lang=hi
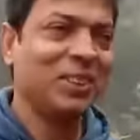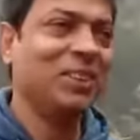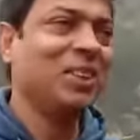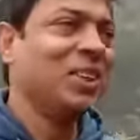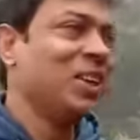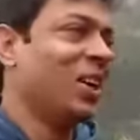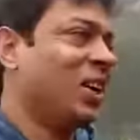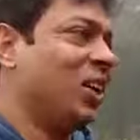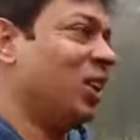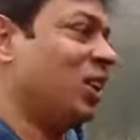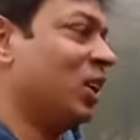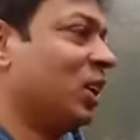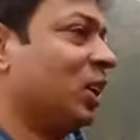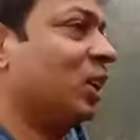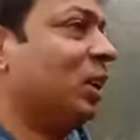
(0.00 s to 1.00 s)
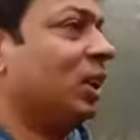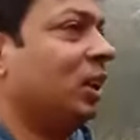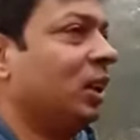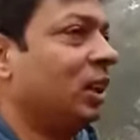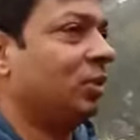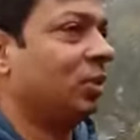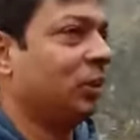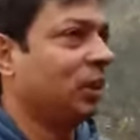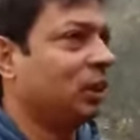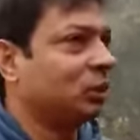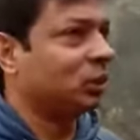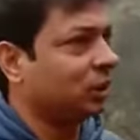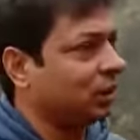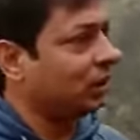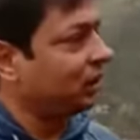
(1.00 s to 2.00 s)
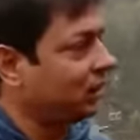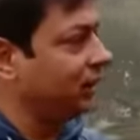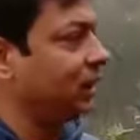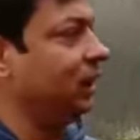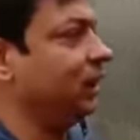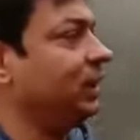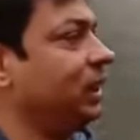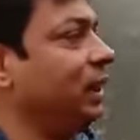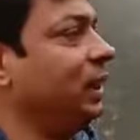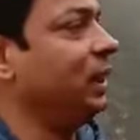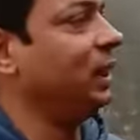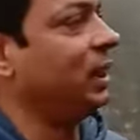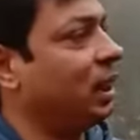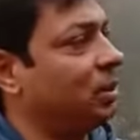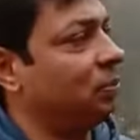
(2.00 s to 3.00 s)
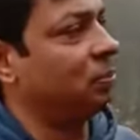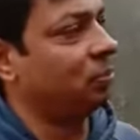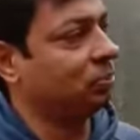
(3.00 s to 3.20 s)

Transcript: यू और विवेक जी कुछ सजेशन देना चाहेंगे आप